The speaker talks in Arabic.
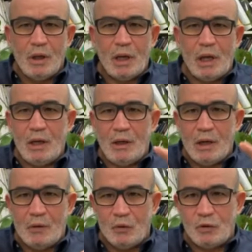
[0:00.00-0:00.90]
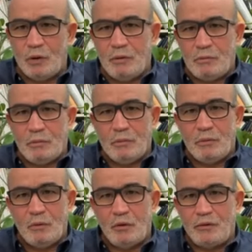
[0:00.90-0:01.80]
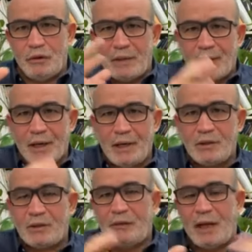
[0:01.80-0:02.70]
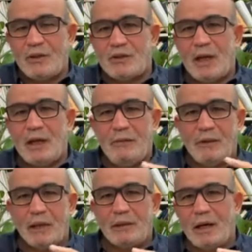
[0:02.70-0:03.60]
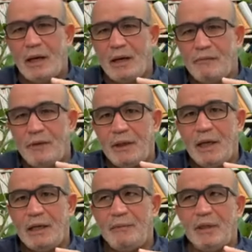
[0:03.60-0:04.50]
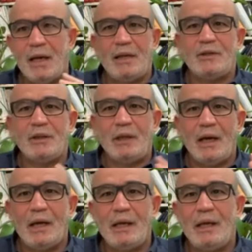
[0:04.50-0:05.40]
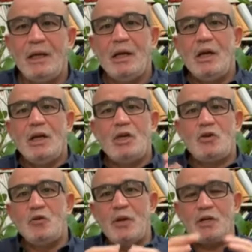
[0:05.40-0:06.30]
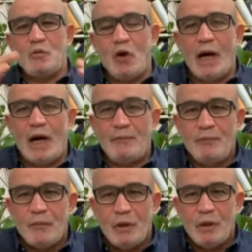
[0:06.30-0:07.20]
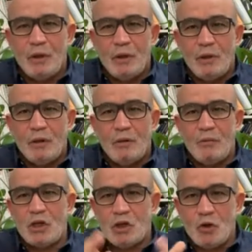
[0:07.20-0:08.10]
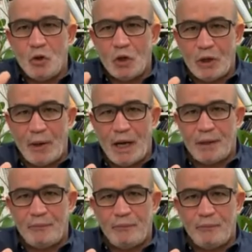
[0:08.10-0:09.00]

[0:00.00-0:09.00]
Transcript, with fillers: المدن نقولوا في تام الراس في عين صالح في أدرار في عين مناس إلى آخره يجوا مجموعة من الشيوخ الكبار